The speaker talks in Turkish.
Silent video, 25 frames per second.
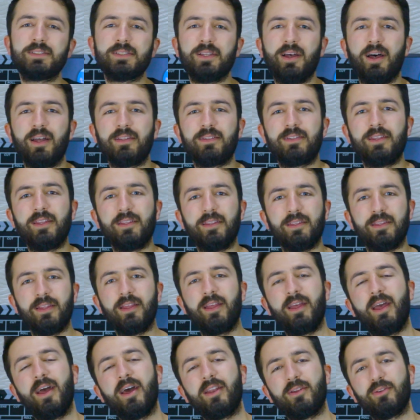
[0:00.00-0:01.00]
saat 7'de
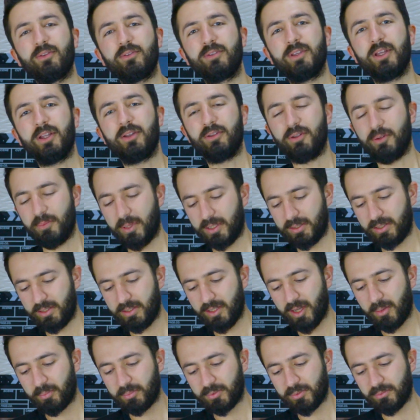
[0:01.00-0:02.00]
her gün geliyor. Ben de
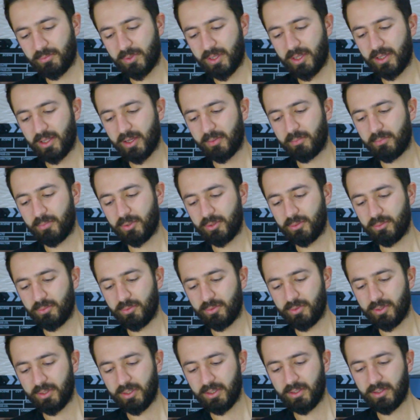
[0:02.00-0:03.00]
yaptım veya yapmadım
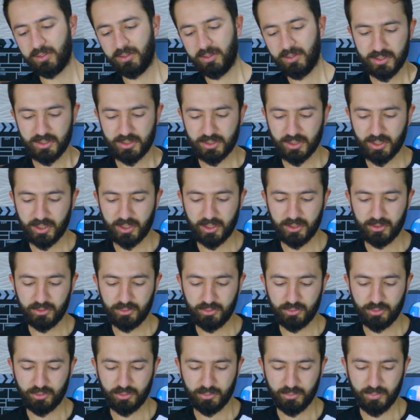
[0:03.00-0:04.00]
olarak
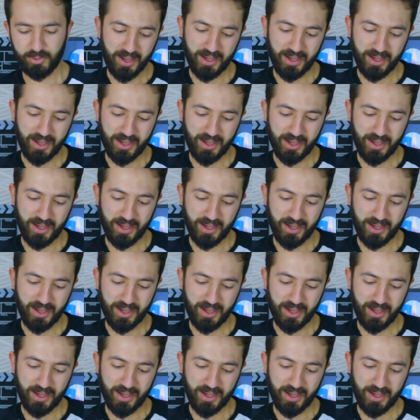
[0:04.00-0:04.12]
işaretliyorum.